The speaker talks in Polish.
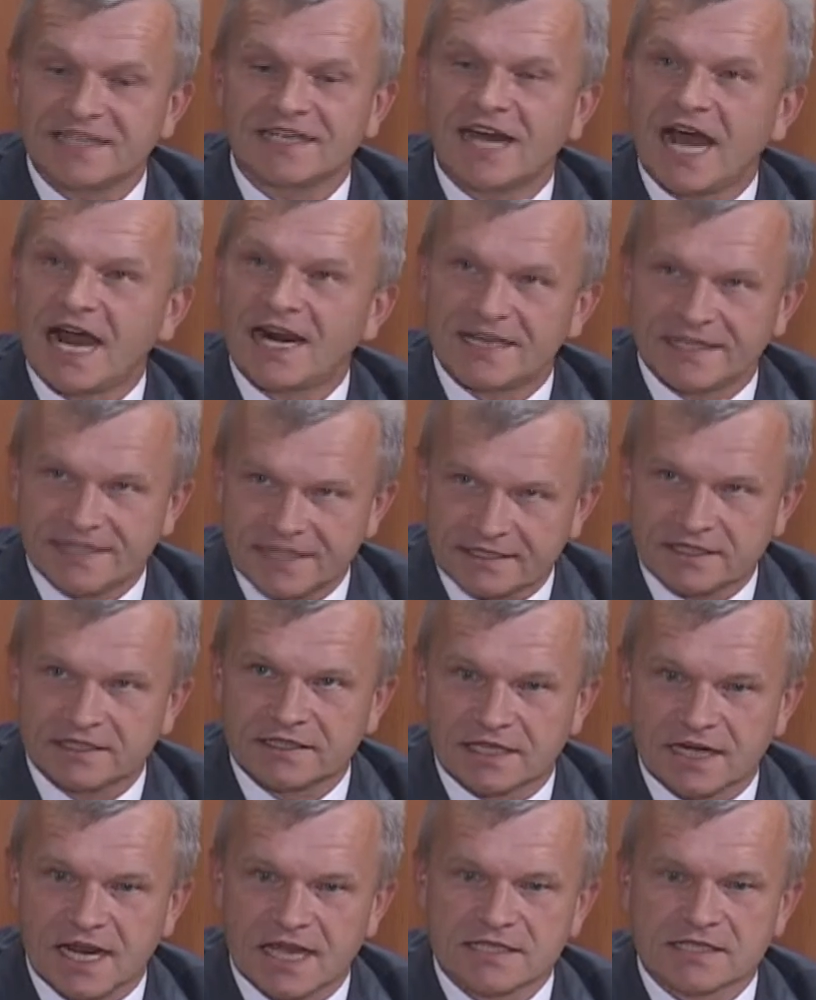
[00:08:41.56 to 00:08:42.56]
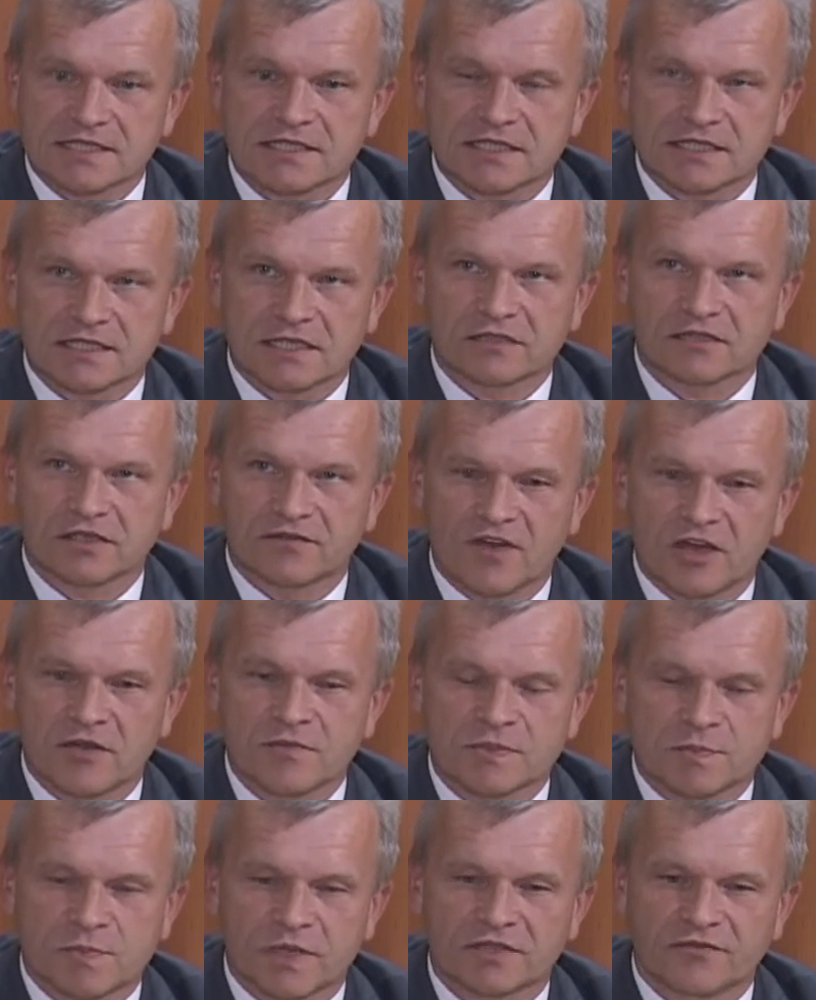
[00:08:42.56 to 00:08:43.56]
ale jeden raz
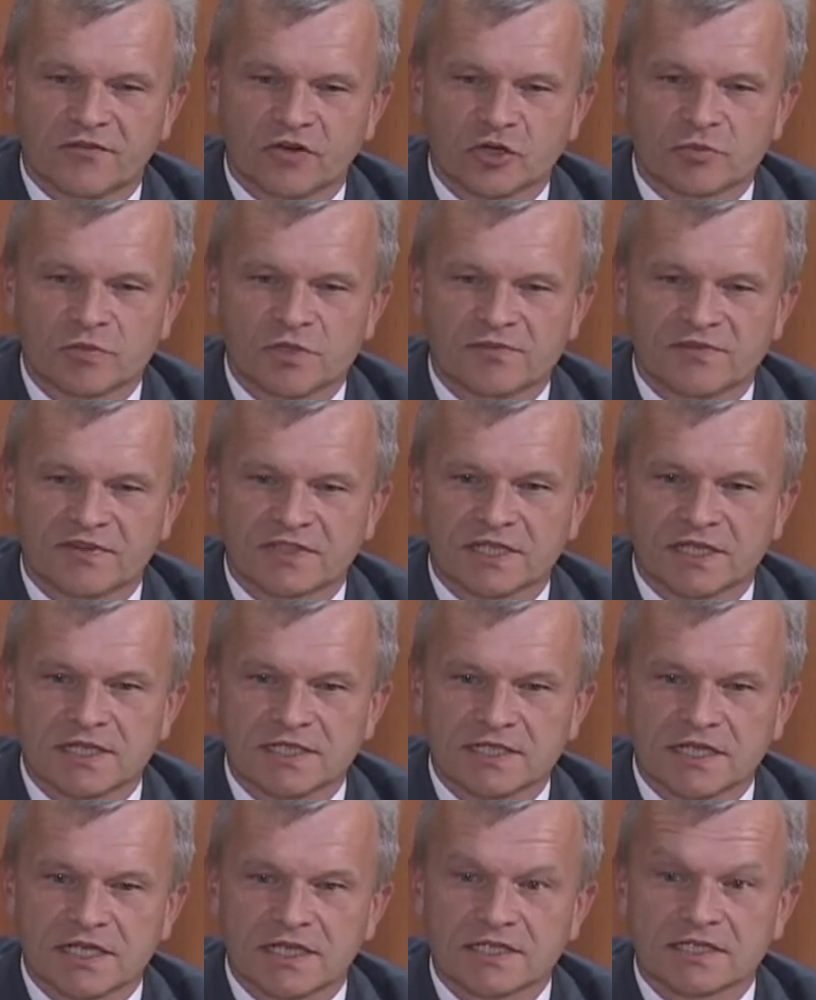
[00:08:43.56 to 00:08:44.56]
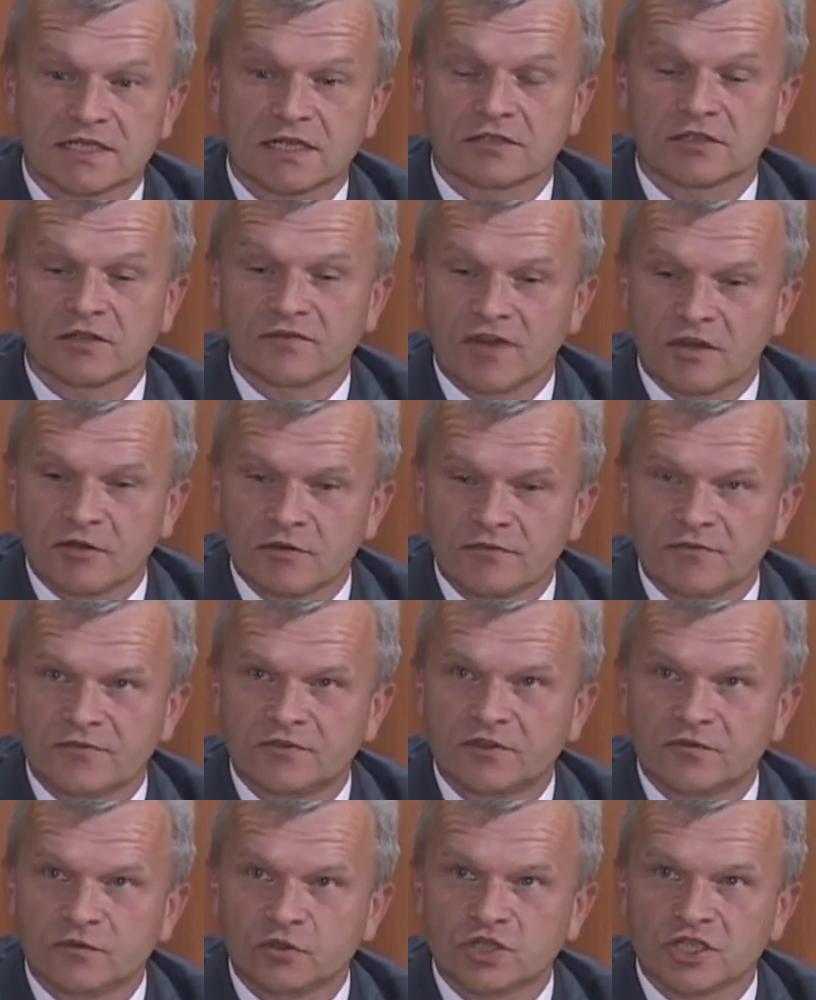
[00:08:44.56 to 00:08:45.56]
startowałem z Platformy Obywatelskiej. Startowałem
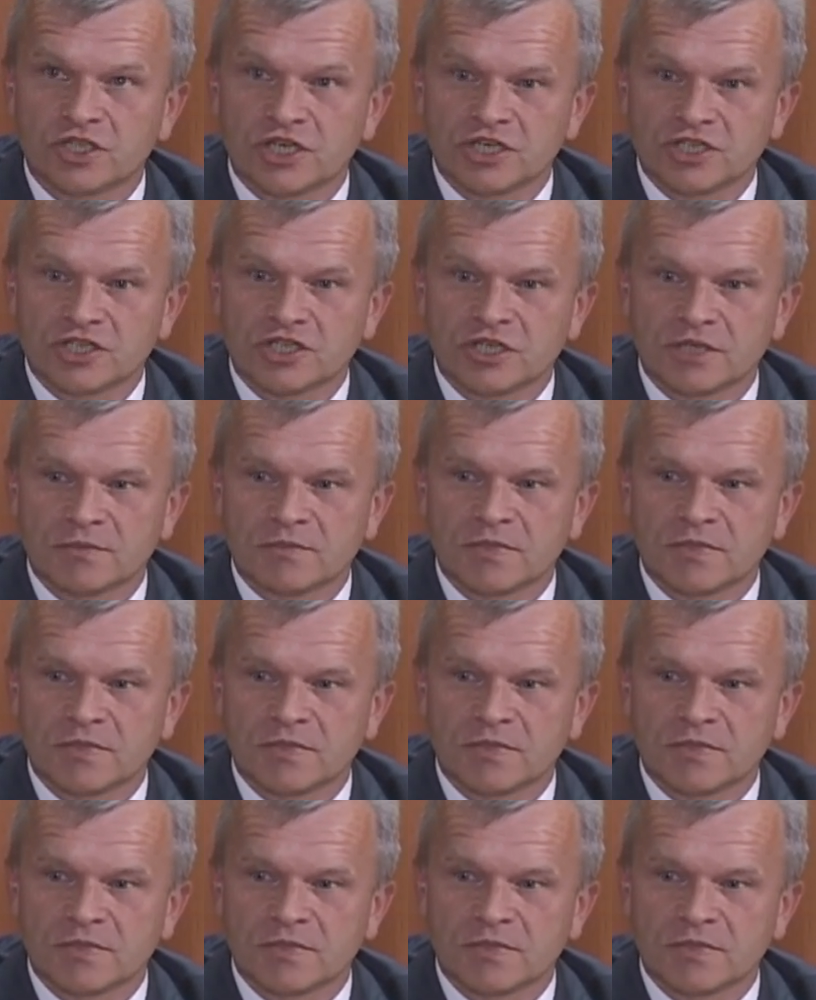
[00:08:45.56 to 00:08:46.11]
w 2000,